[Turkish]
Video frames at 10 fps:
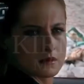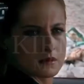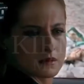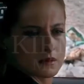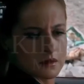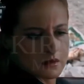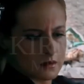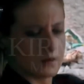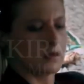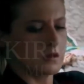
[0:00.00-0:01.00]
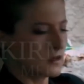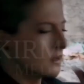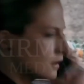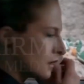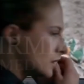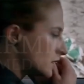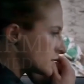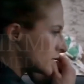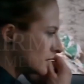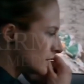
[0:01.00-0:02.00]
Seni işte.
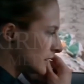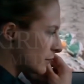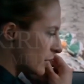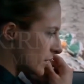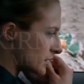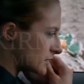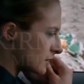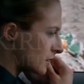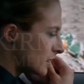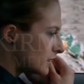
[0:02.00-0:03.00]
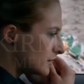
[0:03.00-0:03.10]
Sakın dinleme Behzat.